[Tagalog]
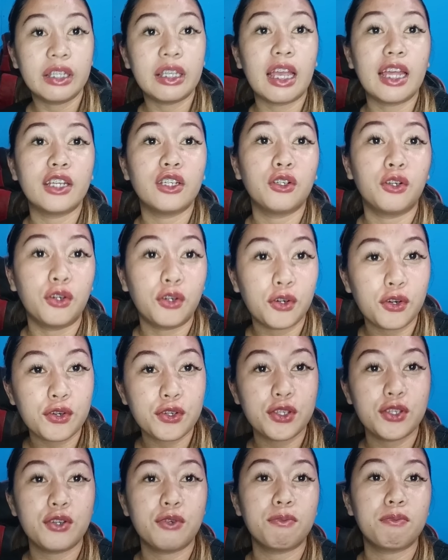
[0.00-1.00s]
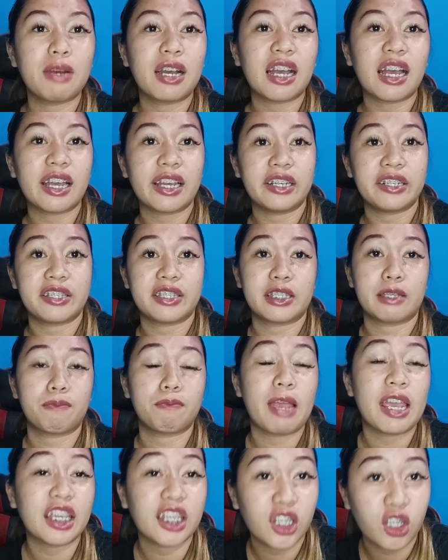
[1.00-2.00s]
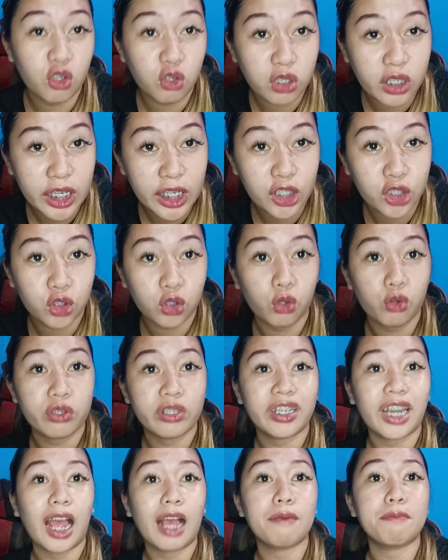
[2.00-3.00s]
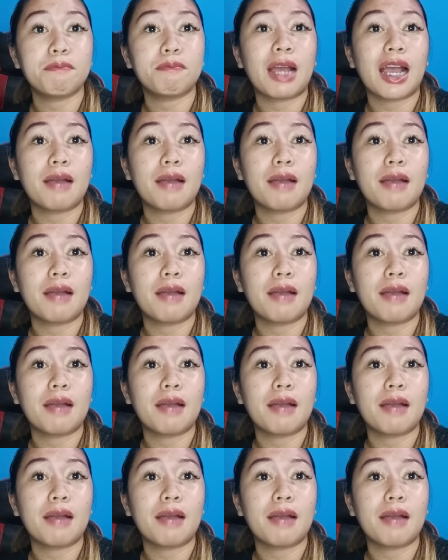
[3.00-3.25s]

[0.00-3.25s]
Yan ho yung mga speculation ng